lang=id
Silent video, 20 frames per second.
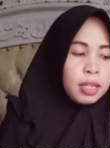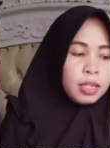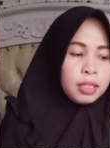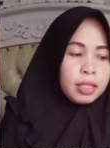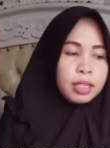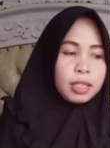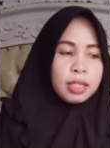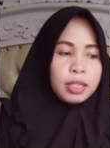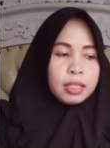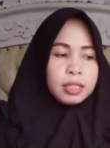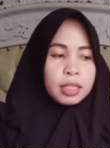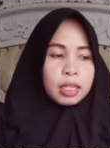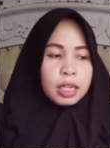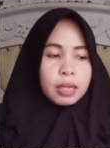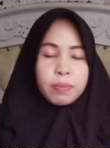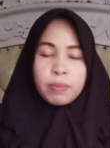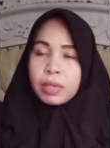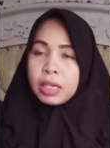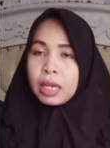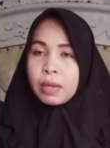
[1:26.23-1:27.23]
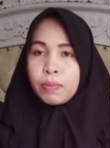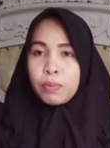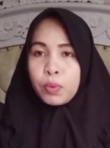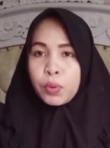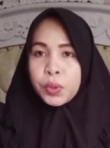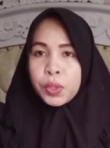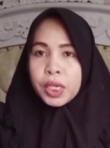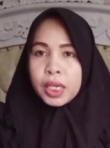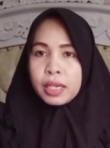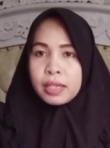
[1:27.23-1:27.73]
jadi cara
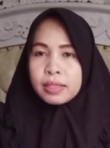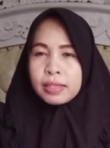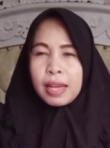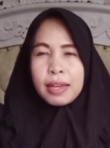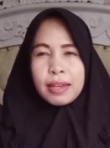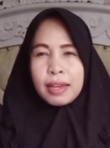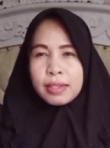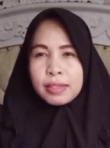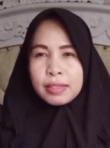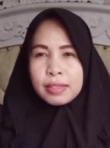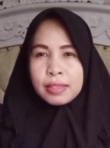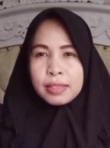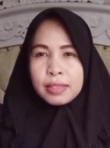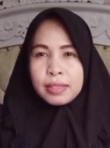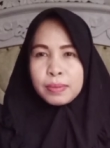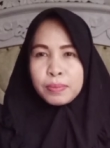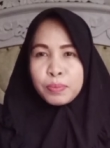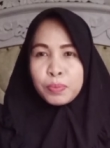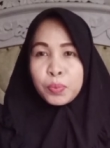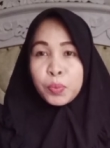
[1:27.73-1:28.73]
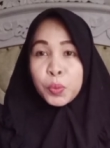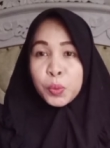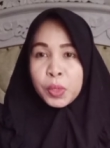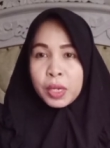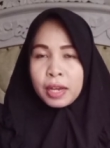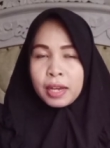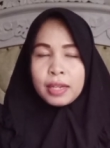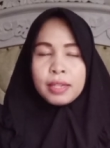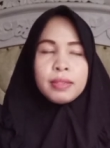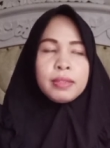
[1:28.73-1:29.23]
menabungnya sangat um,
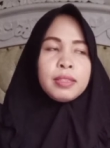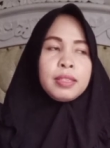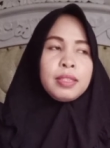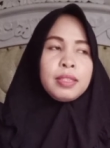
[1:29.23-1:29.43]
mudah